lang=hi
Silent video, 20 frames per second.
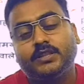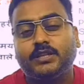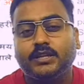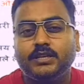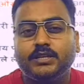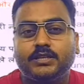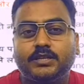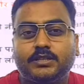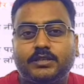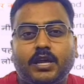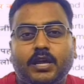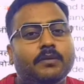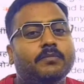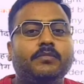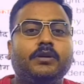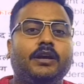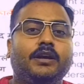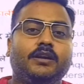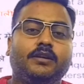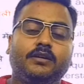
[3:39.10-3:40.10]
कितनी
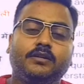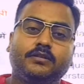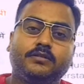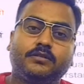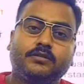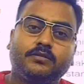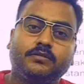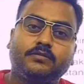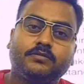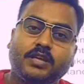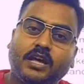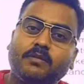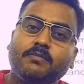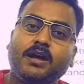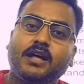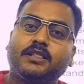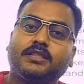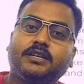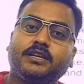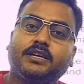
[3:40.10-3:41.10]
शर्म है
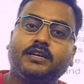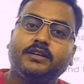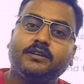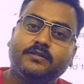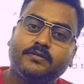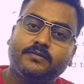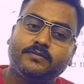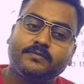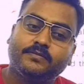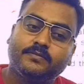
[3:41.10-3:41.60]
शर्म आती है